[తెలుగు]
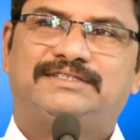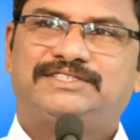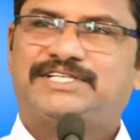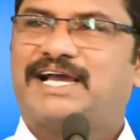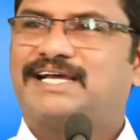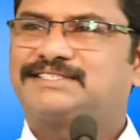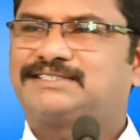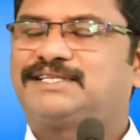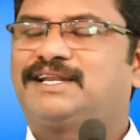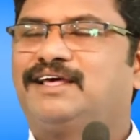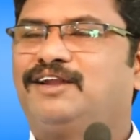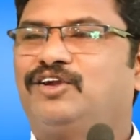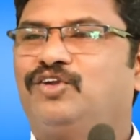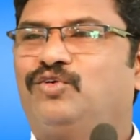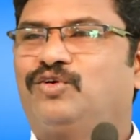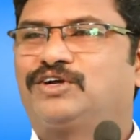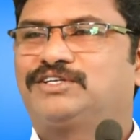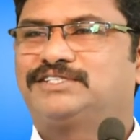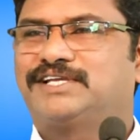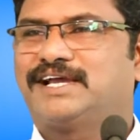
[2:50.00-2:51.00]
శాస్త్రాలలో
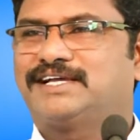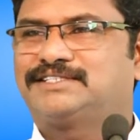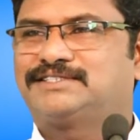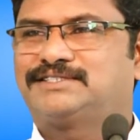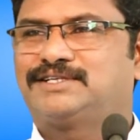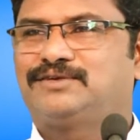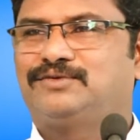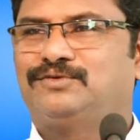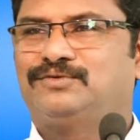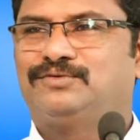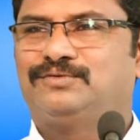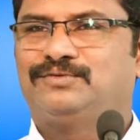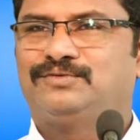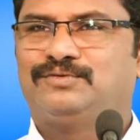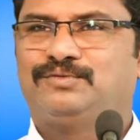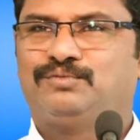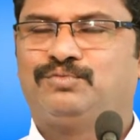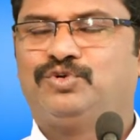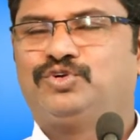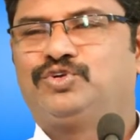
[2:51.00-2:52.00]
ఒక శాస్త్రం
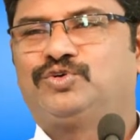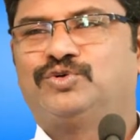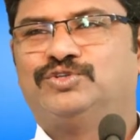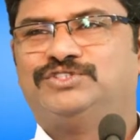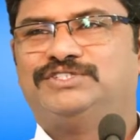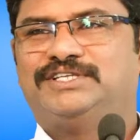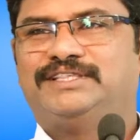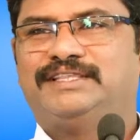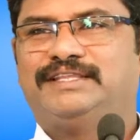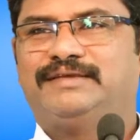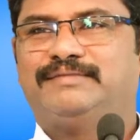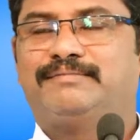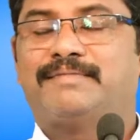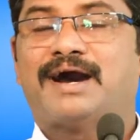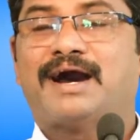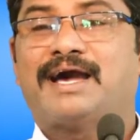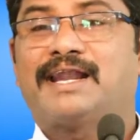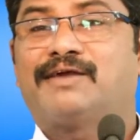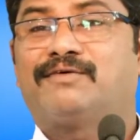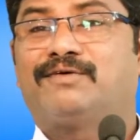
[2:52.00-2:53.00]
పుట్టుకొచ్చింది
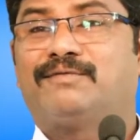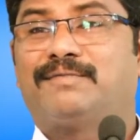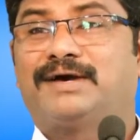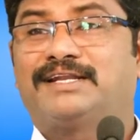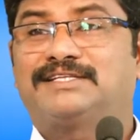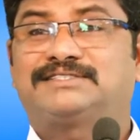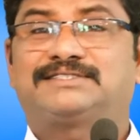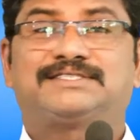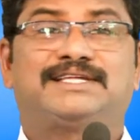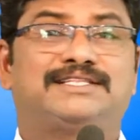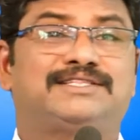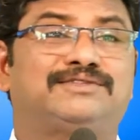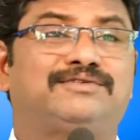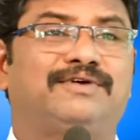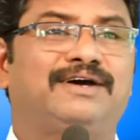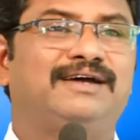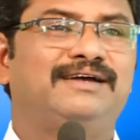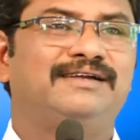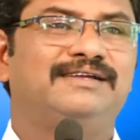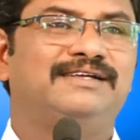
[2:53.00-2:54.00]
మానవ మనస్తత్వ
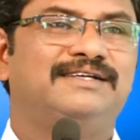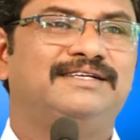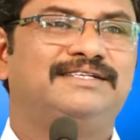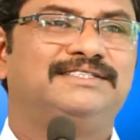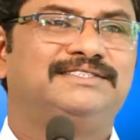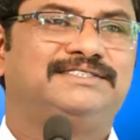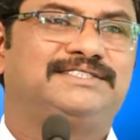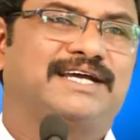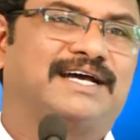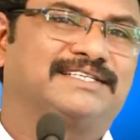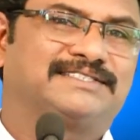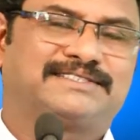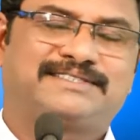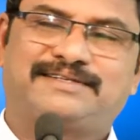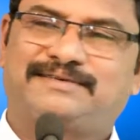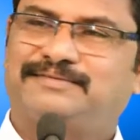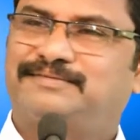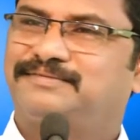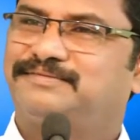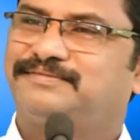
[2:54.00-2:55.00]

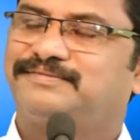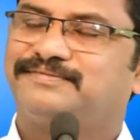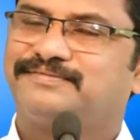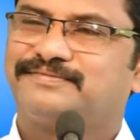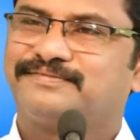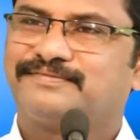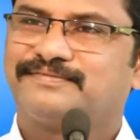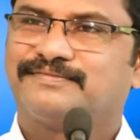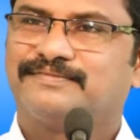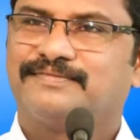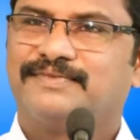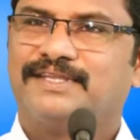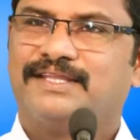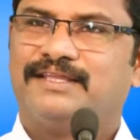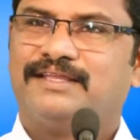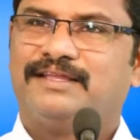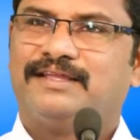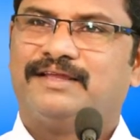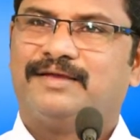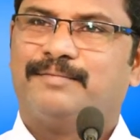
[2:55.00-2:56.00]
శాస్త్రం
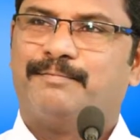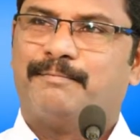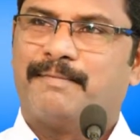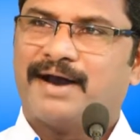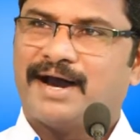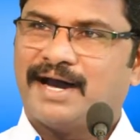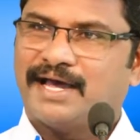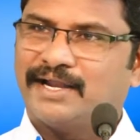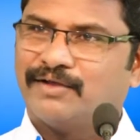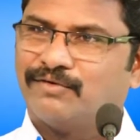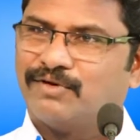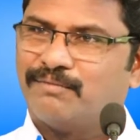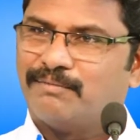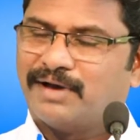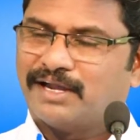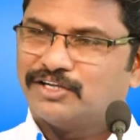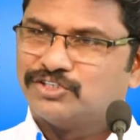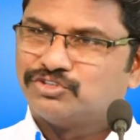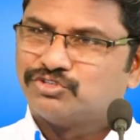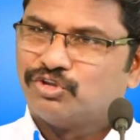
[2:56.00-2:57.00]
మానవ
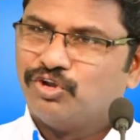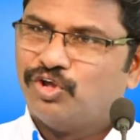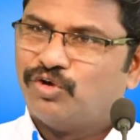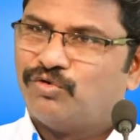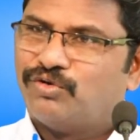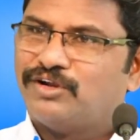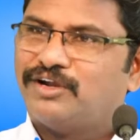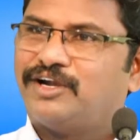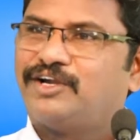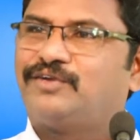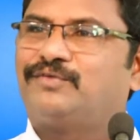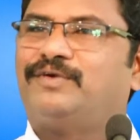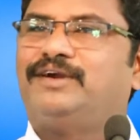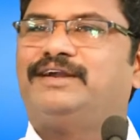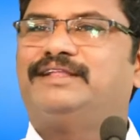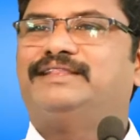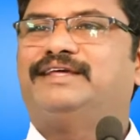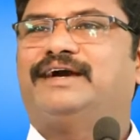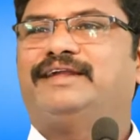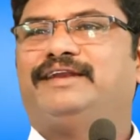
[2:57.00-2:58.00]
మనసులో
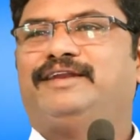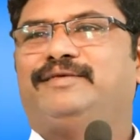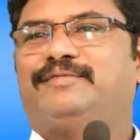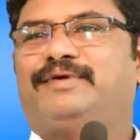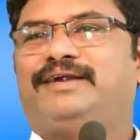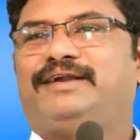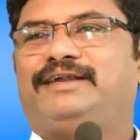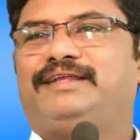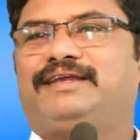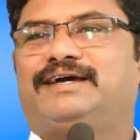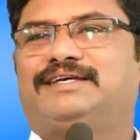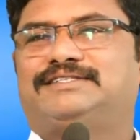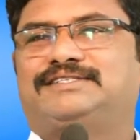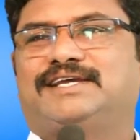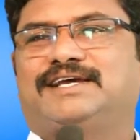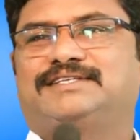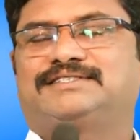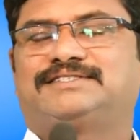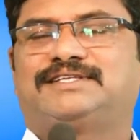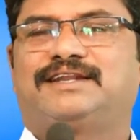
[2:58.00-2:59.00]
ఉన్నటువంటి దానిని బట్టి ఆ
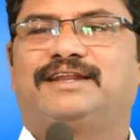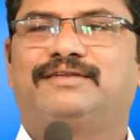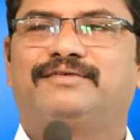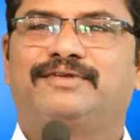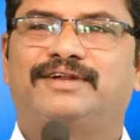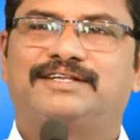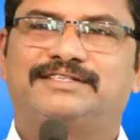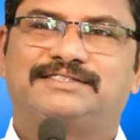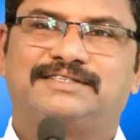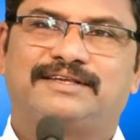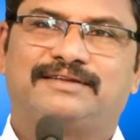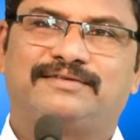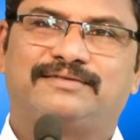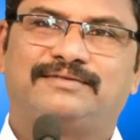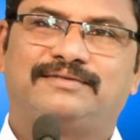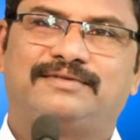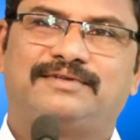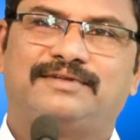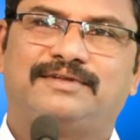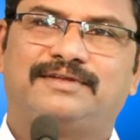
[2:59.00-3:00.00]
శాస్త్రాన్ని వ్రాశారు
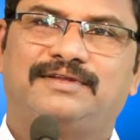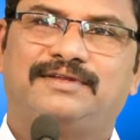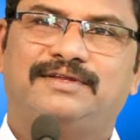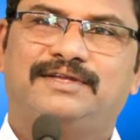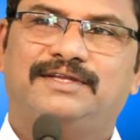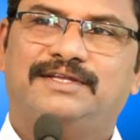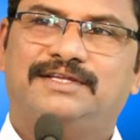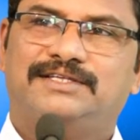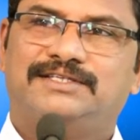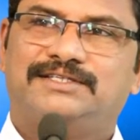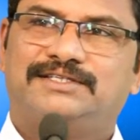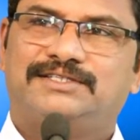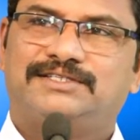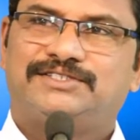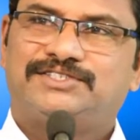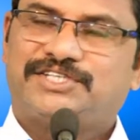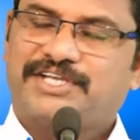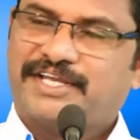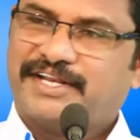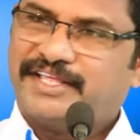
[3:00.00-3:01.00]

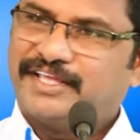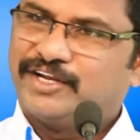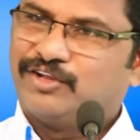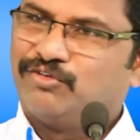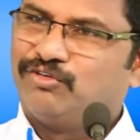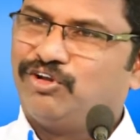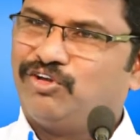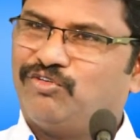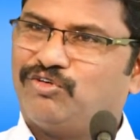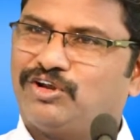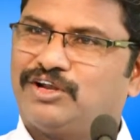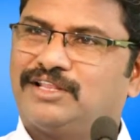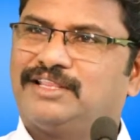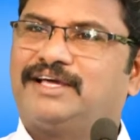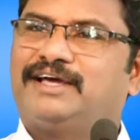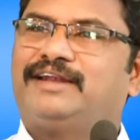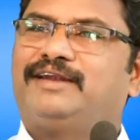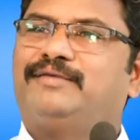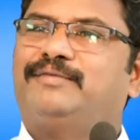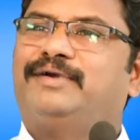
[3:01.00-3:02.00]
శరీరంలో ఉన్న
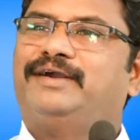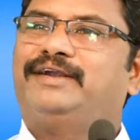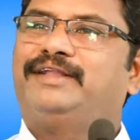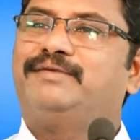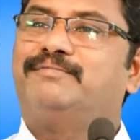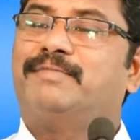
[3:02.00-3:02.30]
దానిని బట్టి